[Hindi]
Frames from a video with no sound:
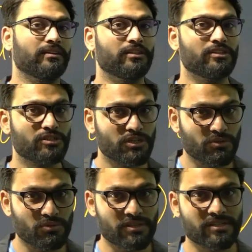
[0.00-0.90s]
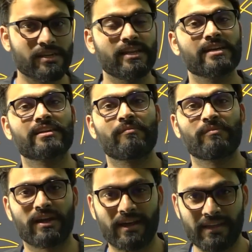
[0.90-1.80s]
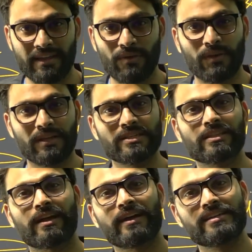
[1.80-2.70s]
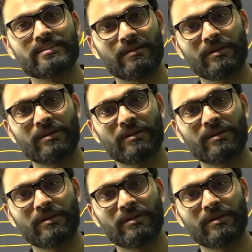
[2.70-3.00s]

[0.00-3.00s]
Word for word: इंस्टीट्यूशंस के लिए एग्ज़ाम कराए हैं और किस तरह का एग्ज़ाम का